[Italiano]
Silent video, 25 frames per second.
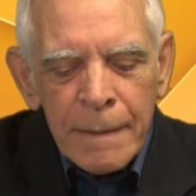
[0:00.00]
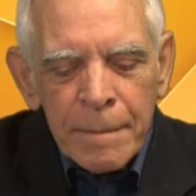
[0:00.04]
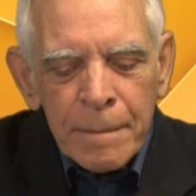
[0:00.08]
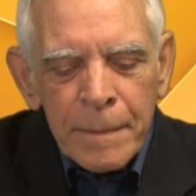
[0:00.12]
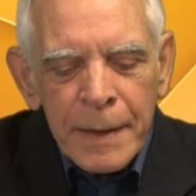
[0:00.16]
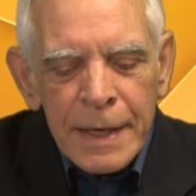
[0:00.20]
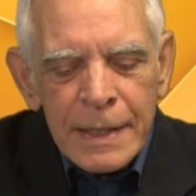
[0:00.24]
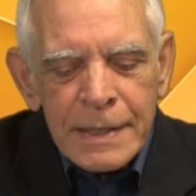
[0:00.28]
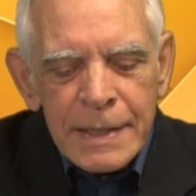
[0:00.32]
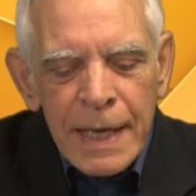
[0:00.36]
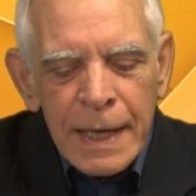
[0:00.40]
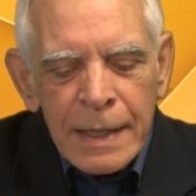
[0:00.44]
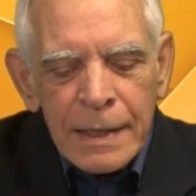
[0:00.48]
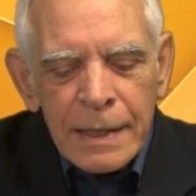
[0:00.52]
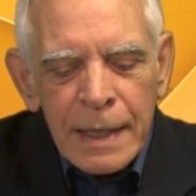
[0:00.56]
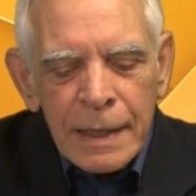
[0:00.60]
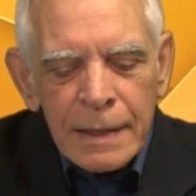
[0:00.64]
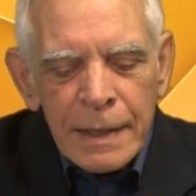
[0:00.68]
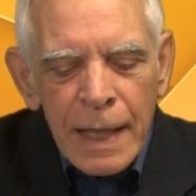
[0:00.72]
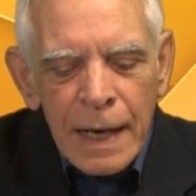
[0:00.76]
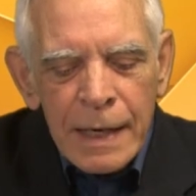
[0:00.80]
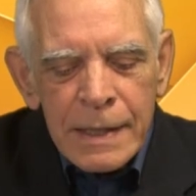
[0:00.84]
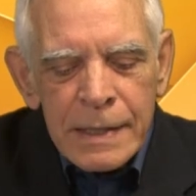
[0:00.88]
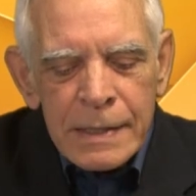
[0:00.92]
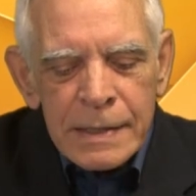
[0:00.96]
presente
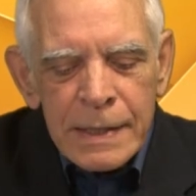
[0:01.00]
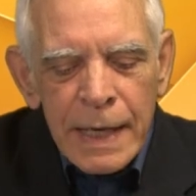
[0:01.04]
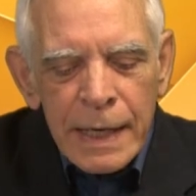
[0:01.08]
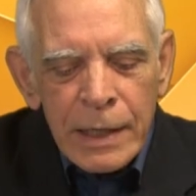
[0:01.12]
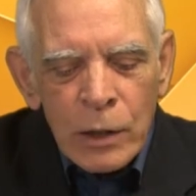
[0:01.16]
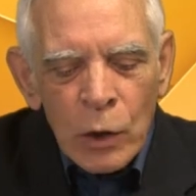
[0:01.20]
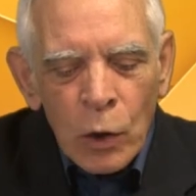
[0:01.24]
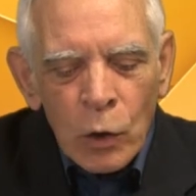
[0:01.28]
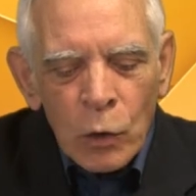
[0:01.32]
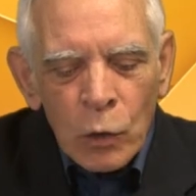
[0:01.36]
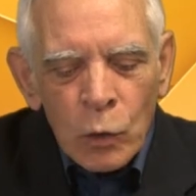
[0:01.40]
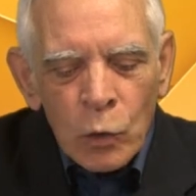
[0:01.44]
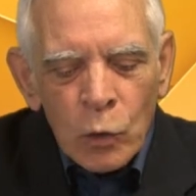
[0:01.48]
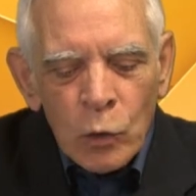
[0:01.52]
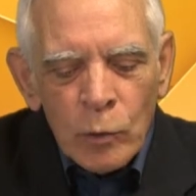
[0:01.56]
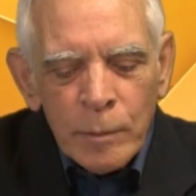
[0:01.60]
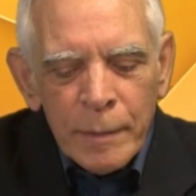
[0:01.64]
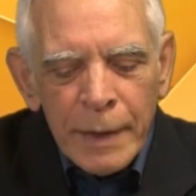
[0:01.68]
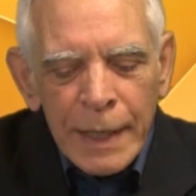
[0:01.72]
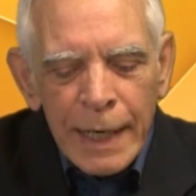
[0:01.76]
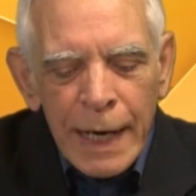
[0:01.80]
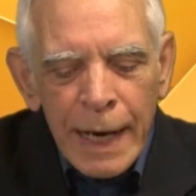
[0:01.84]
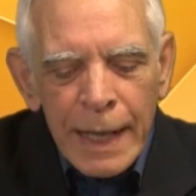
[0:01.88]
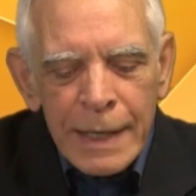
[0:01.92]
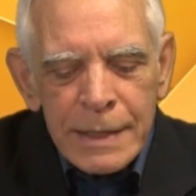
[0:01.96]
nel segno
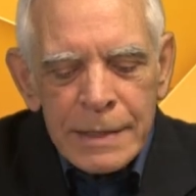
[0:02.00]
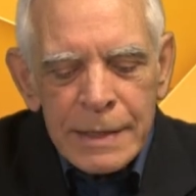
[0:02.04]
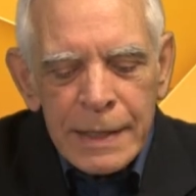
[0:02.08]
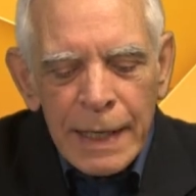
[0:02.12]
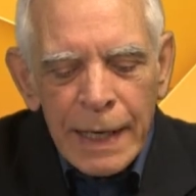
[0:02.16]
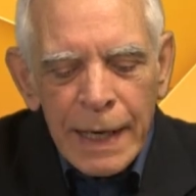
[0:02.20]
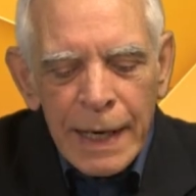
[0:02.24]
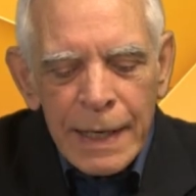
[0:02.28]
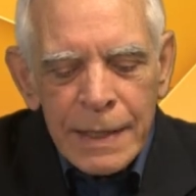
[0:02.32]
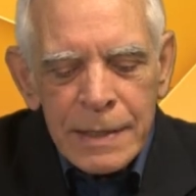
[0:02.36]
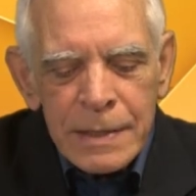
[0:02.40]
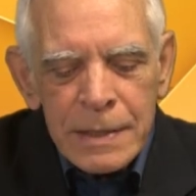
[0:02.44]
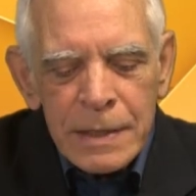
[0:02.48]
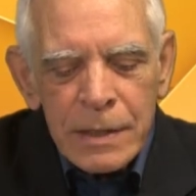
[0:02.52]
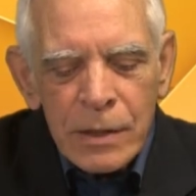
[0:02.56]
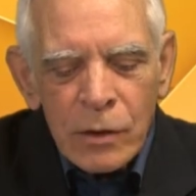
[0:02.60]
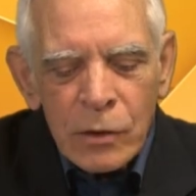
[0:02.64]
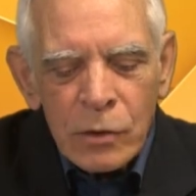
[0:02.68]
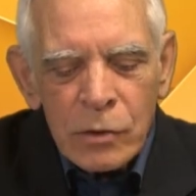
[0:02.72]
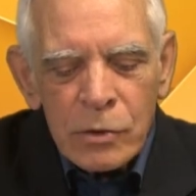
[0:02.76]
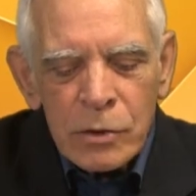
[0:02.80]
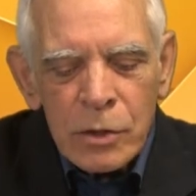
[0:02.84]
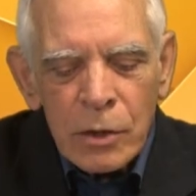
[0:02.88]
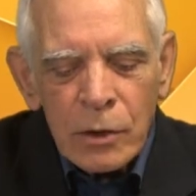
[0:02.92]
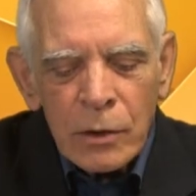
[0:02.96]
umile e
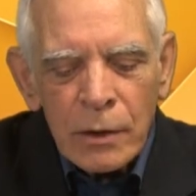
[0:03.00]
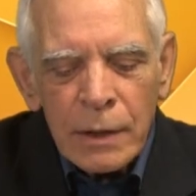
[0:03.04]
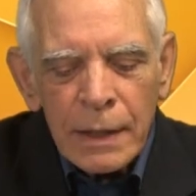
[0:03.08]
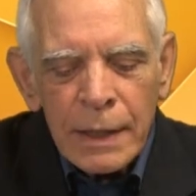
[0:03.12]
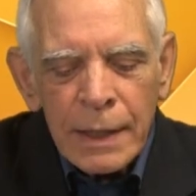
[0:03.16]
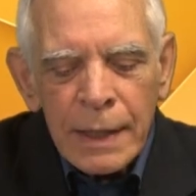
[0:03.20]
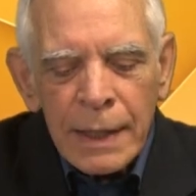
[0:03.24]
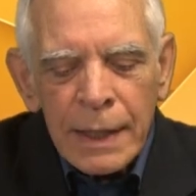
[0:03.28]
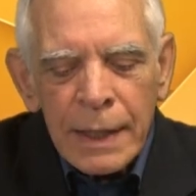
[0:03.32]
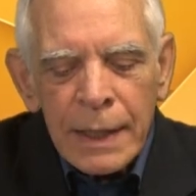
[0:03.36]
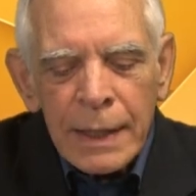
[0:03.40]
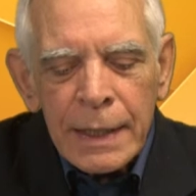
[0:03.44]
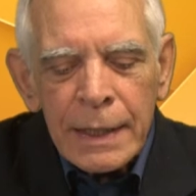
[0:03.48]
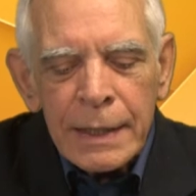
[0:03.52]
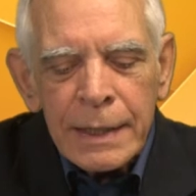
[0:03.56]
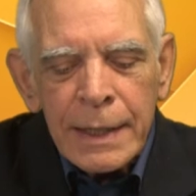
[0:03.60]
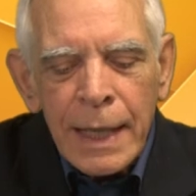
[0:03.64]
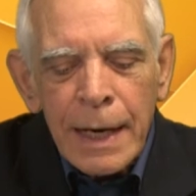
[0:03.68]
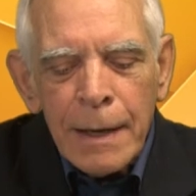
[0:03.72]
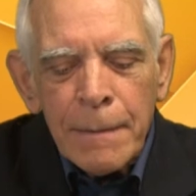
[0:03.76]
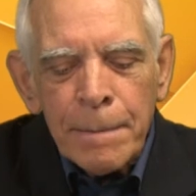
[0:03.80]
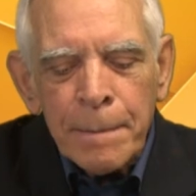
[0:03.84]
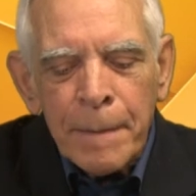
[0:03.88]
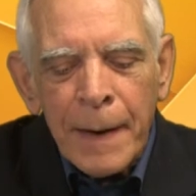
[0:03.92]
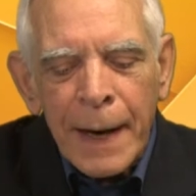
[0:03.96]
silenzioso,
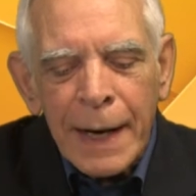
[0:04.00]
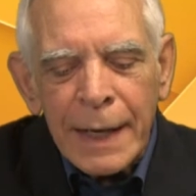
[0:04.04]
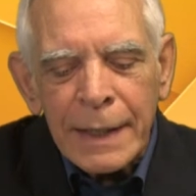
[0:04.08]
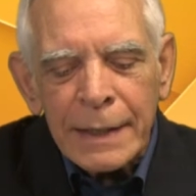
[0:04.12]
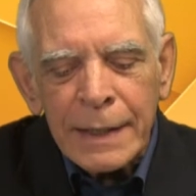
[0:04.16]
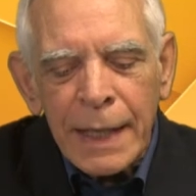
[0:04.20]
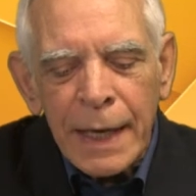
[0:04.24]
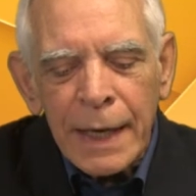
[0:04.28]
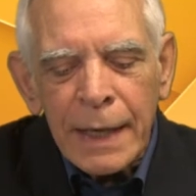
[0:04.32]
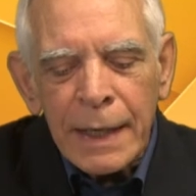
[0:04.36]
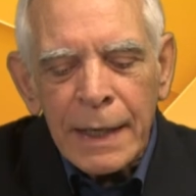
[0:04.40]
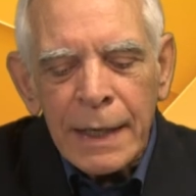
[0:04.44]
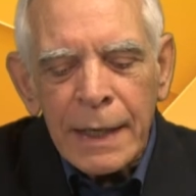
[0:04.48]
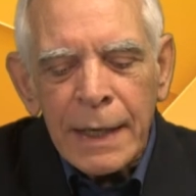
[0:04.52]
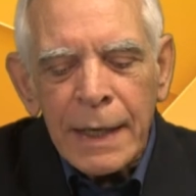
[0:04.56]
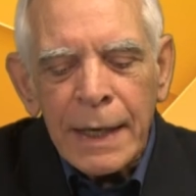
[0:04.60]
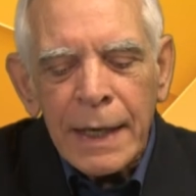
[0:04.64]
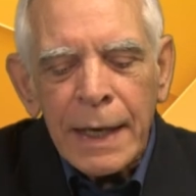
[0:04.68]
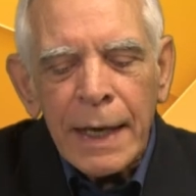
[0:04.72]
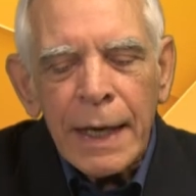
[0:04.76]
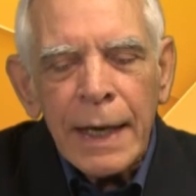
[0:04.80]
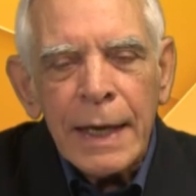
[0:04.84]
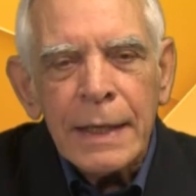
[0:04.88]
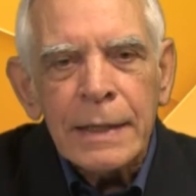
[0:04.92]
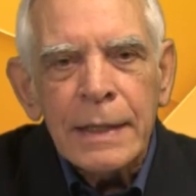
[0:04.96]
del pane
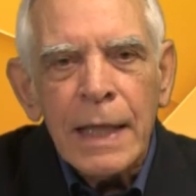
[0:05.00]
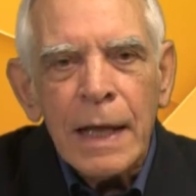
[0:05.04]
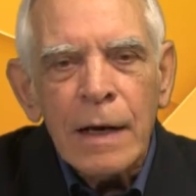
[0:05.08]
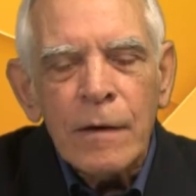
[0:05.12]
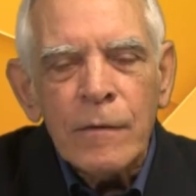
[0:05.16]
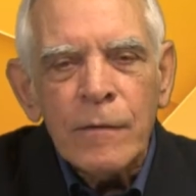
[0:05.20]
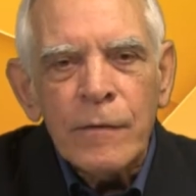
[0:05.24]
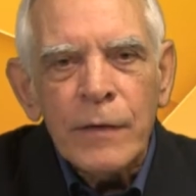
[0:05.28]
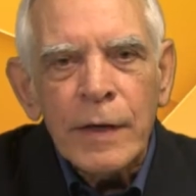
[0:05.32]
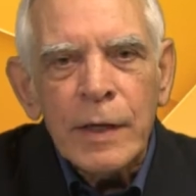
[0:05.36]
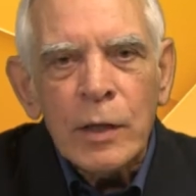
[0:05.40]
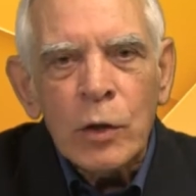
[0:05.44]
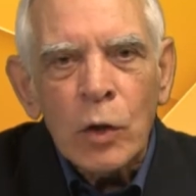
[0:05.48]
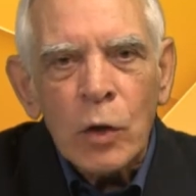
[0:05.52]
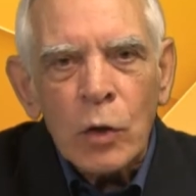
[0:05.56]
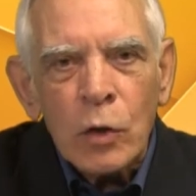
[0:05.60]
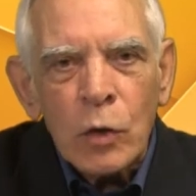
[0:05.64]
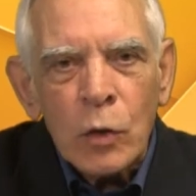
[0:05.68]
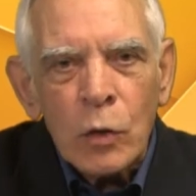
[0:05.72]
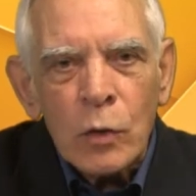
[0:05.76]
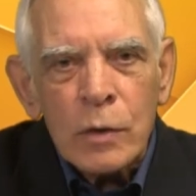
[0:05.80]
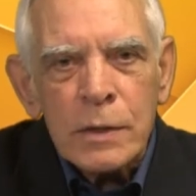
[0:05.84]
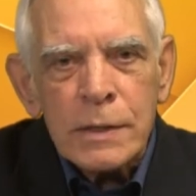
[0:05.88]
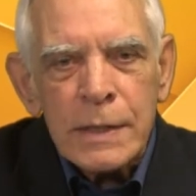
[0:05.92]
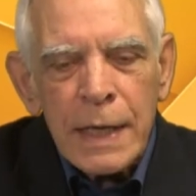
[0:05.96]
e del vino
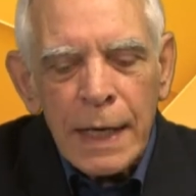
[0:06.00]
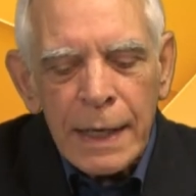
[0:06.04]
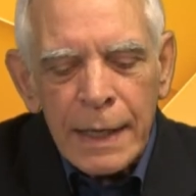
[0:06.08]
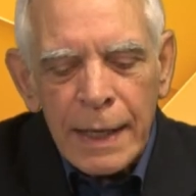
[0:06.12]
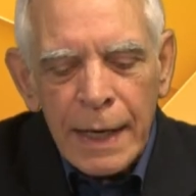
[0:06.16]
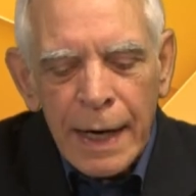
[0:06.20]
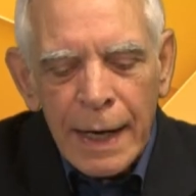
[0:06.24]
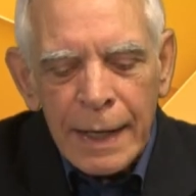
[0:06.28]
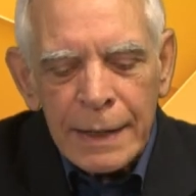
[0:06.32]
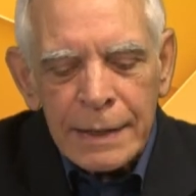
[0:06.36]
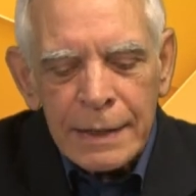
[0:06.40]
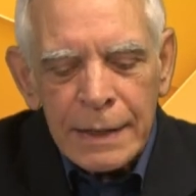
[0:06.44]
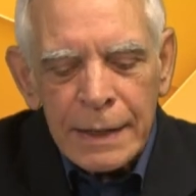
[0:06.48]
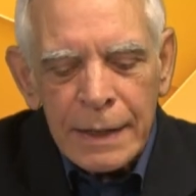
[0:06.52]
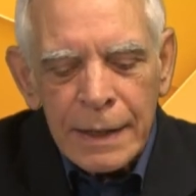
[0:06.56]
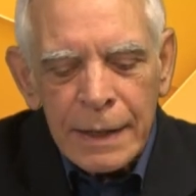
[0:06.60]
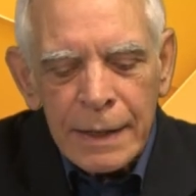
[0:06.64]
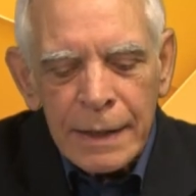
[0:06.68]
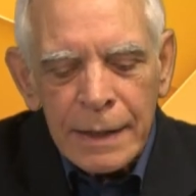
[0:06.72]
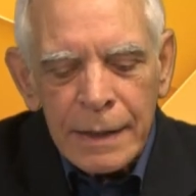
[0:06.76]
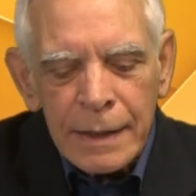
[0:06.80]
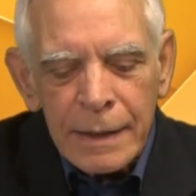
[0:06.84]
consacrati.